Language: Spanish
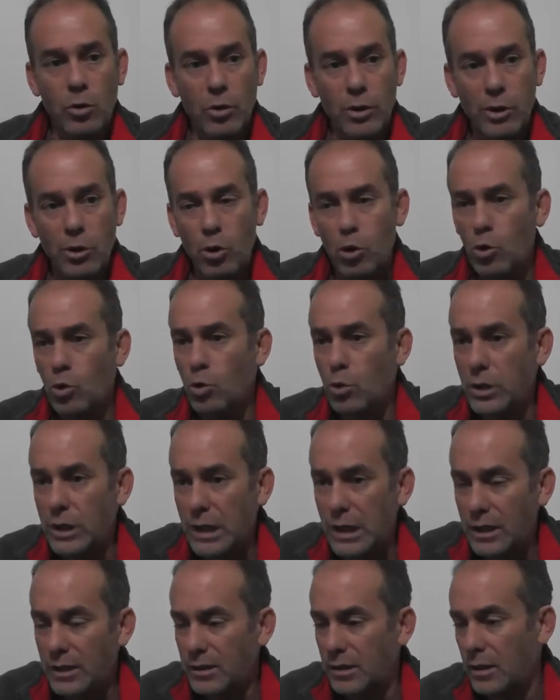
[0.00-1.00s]

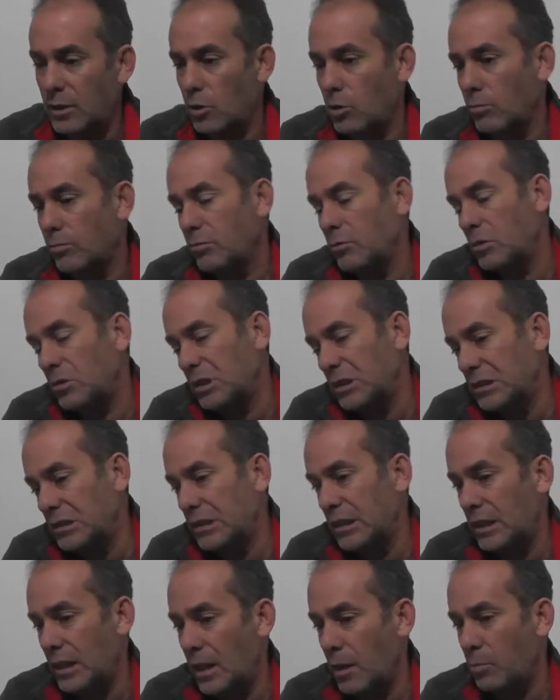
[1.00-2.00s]
enorgullece, no sé si
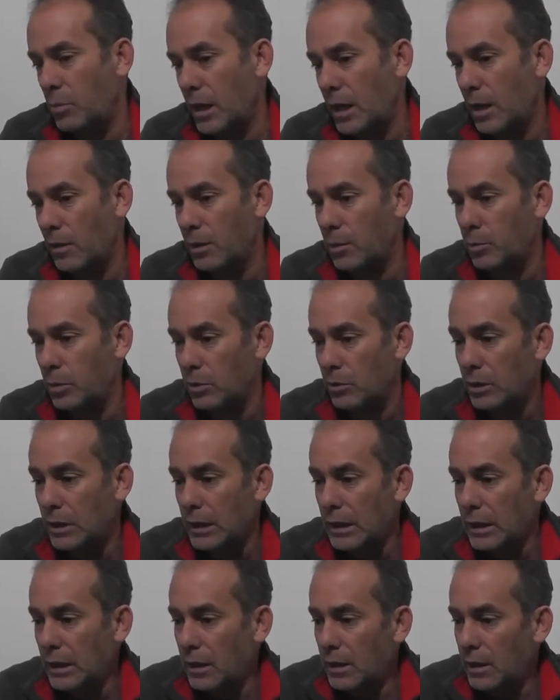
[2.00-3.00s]
sería la palabra, pero
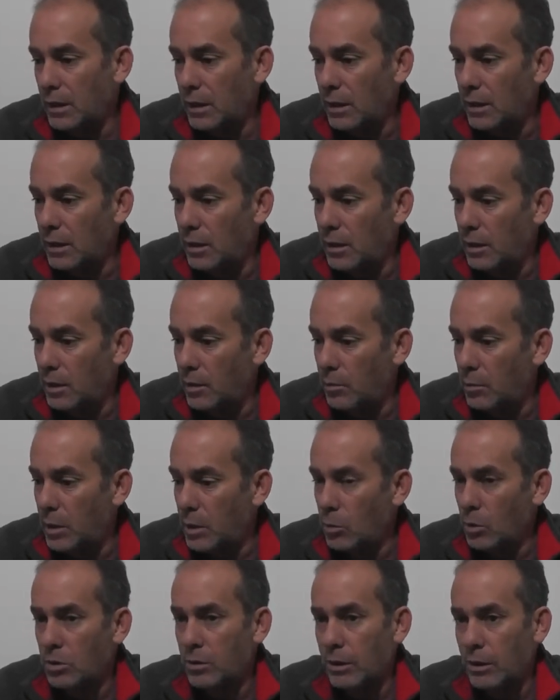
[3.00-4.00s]
eh,
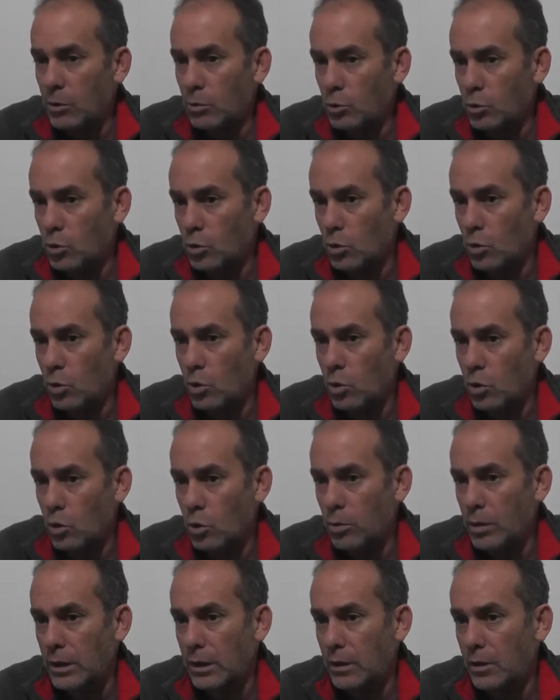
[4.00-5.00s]
venimos trabajando mucho con los
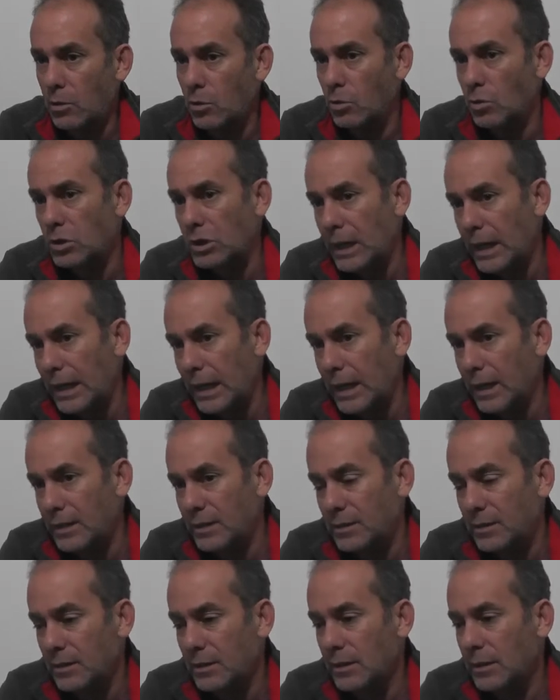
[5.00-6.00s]
jóvenes, con
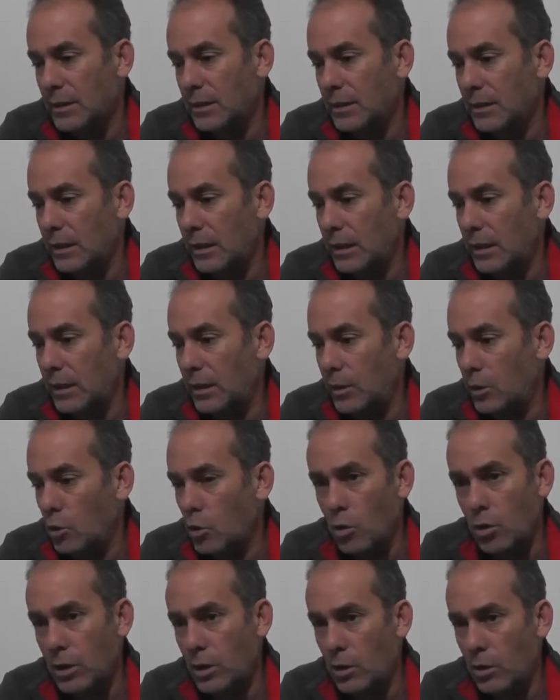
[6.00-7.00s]
charlas eh,
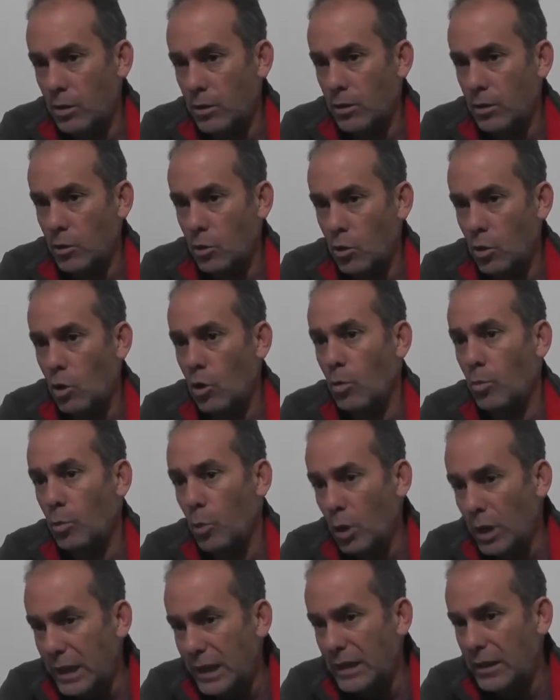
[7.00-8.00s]
no, del, no en lo
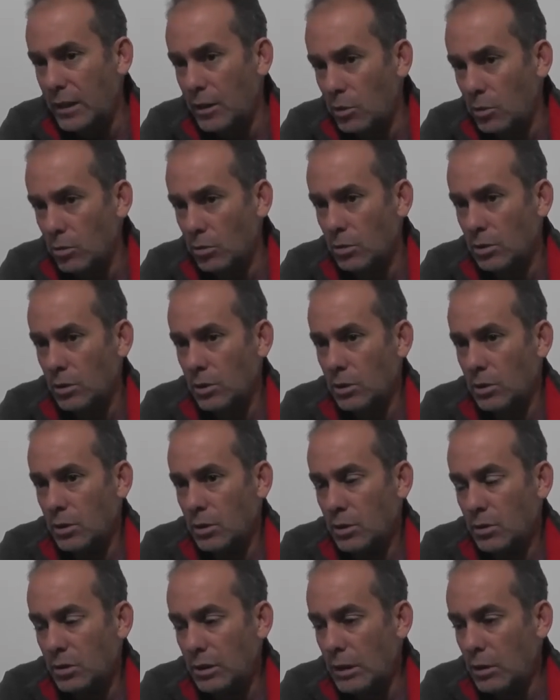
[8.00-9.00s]
político,
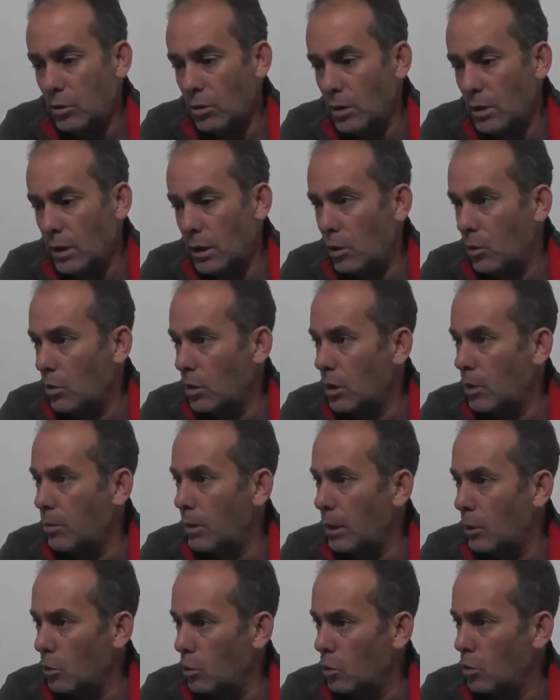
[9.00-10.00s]
sino en, lo que es
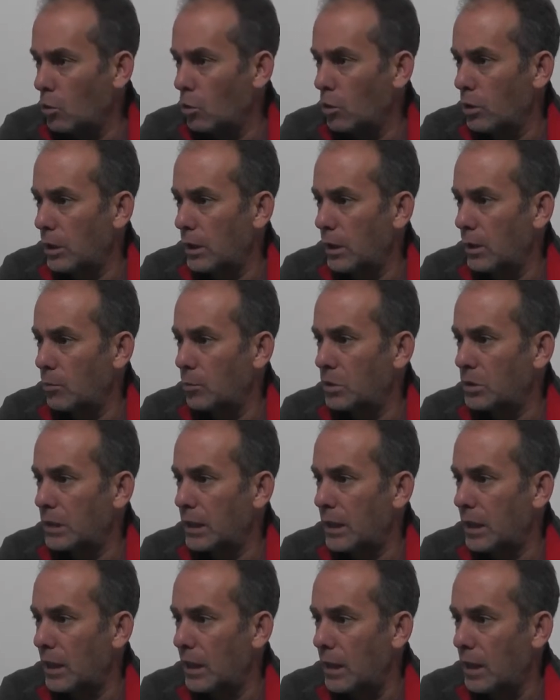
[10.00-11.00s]
valores,
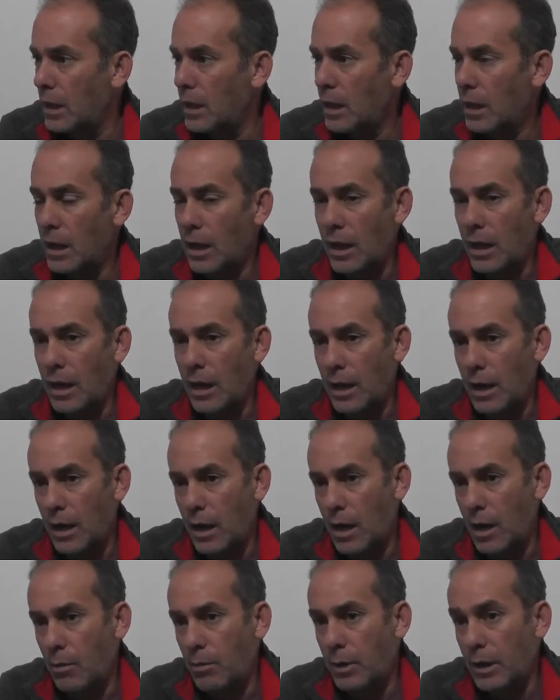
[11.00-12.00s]
empezar
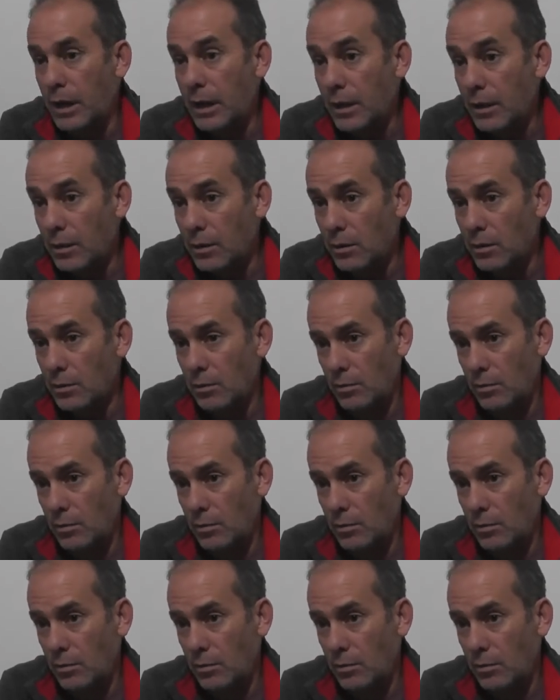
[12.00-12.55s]
a, ver